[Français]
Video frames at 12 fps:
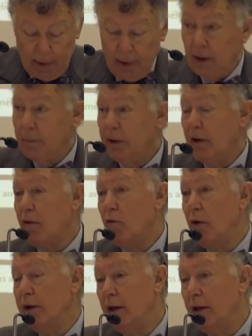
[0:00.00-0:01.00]

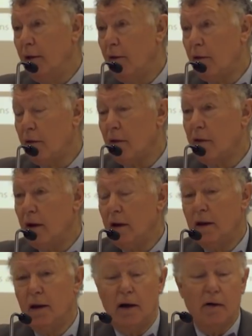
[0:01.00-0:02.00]
L'interprétation intégriste, c'est
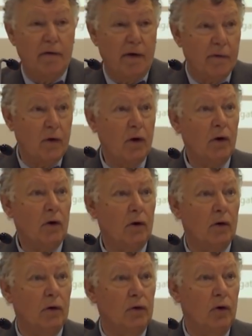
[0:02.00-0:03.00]
celle qui a la
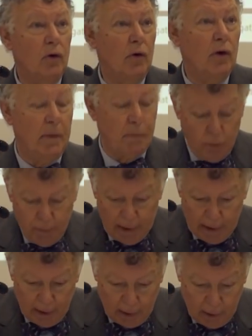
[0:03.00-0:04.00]
faveur de la
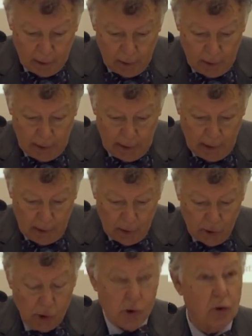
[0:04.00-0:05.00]
plupart des
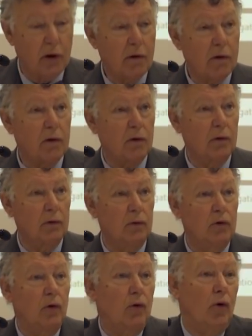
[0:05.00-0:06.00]
juristes
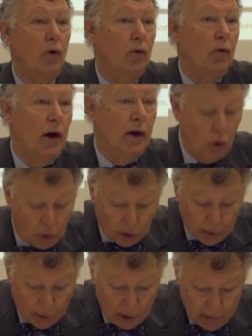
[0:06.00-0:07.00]
de la
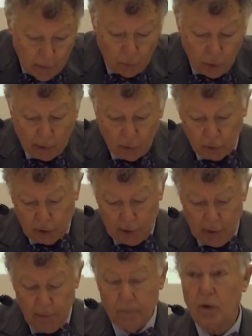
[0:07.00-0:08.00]
doctrine, des membres de la
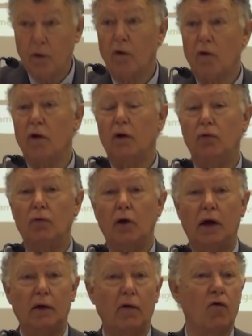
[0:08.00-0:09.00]
doctrine. C'est une
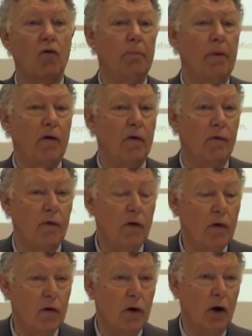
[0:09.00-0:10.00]
tradition
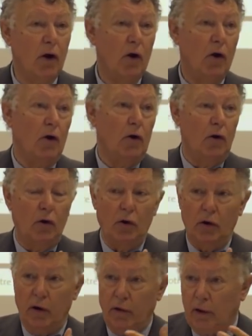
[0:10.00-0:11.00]
pacifiste et
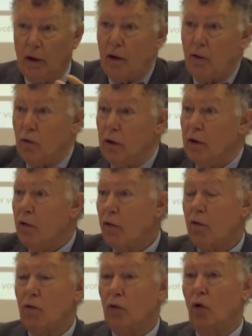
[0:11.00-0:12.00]
les
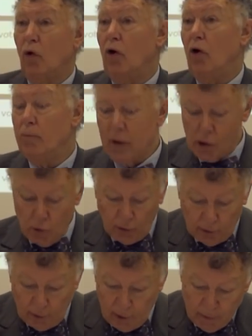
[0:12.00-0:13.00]
internationalistes sont dans leur grande
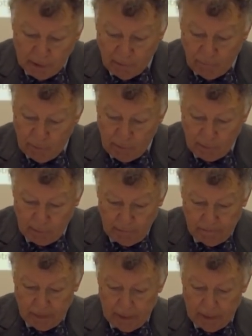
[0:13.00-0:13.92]
majorité des pacifistes.